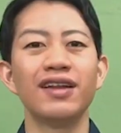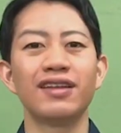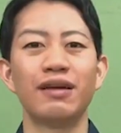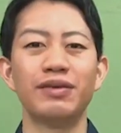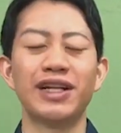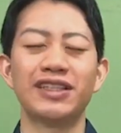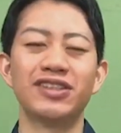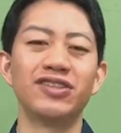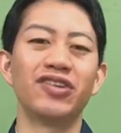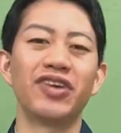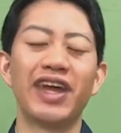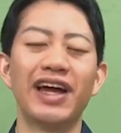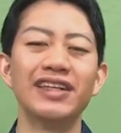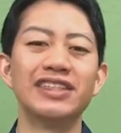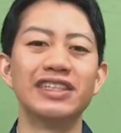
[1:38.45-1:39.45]
旅立ちの
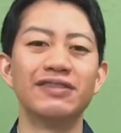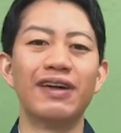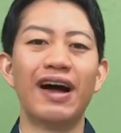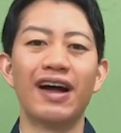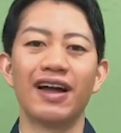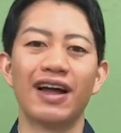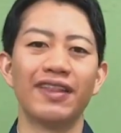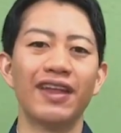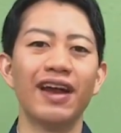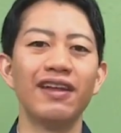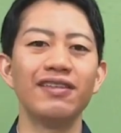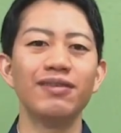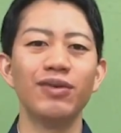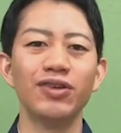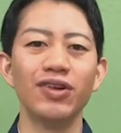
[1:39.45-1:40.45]
時安珍は必
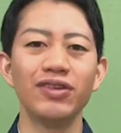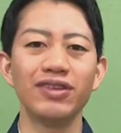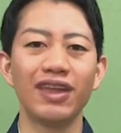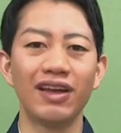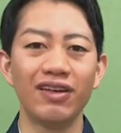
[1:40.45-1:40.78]
ず戻っ